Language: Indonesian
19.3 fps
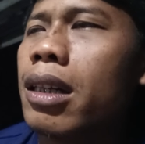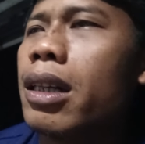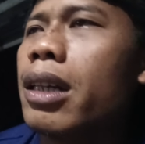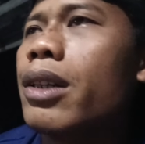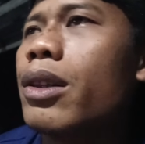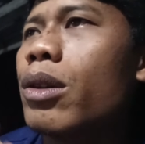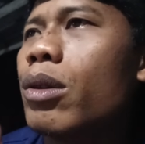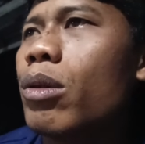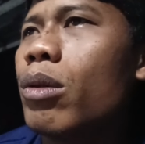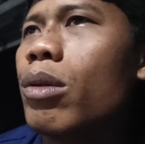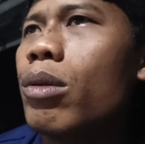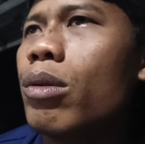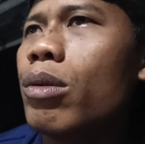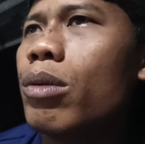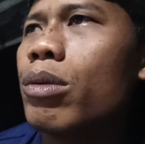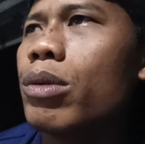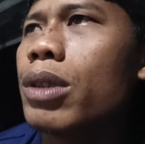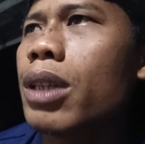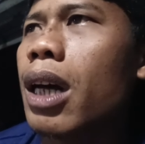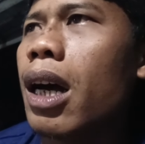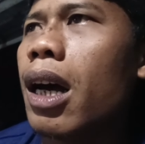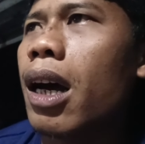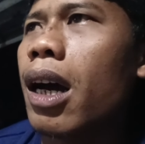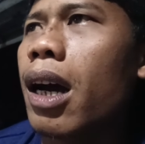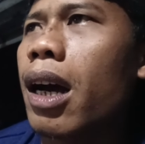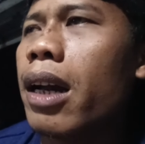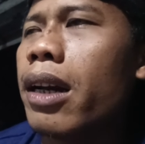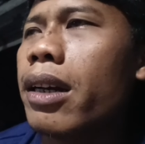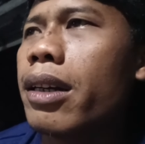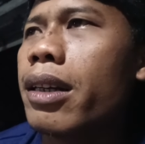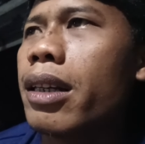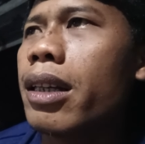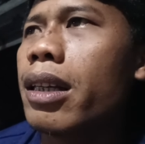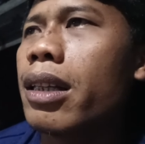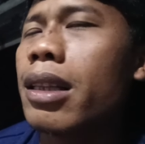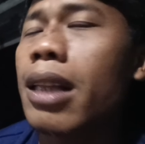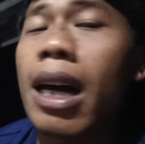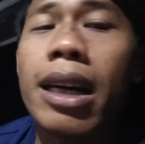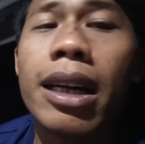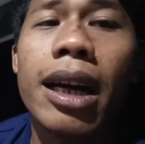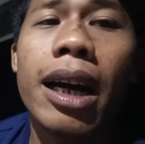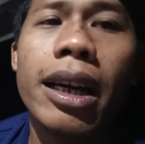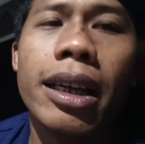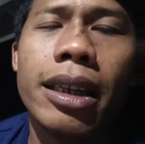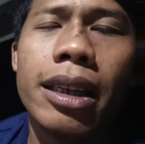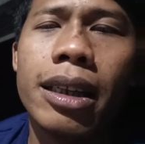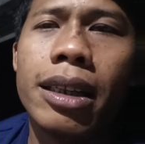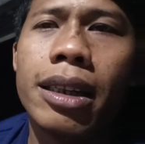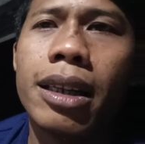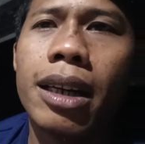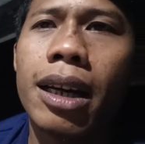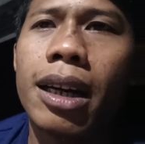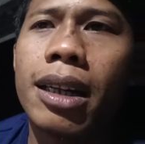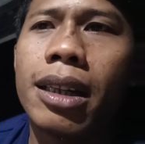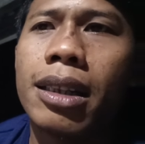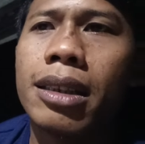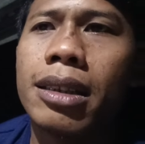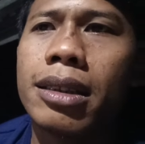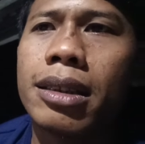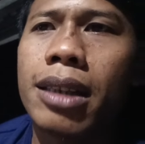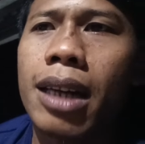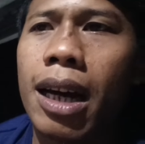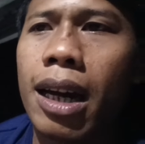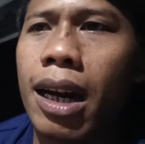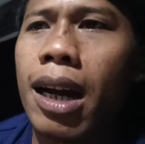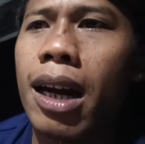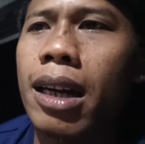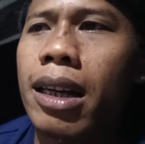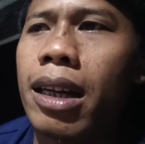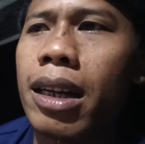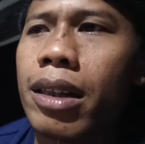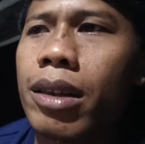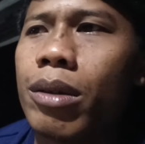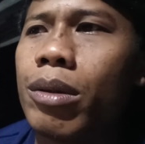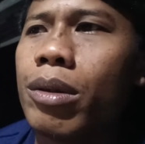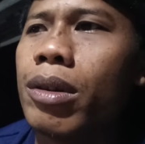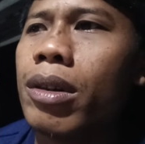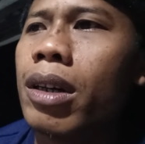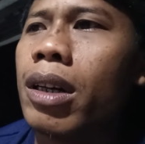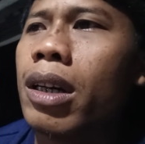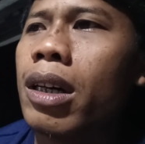itu usahakan ditandai dengan cara yaitu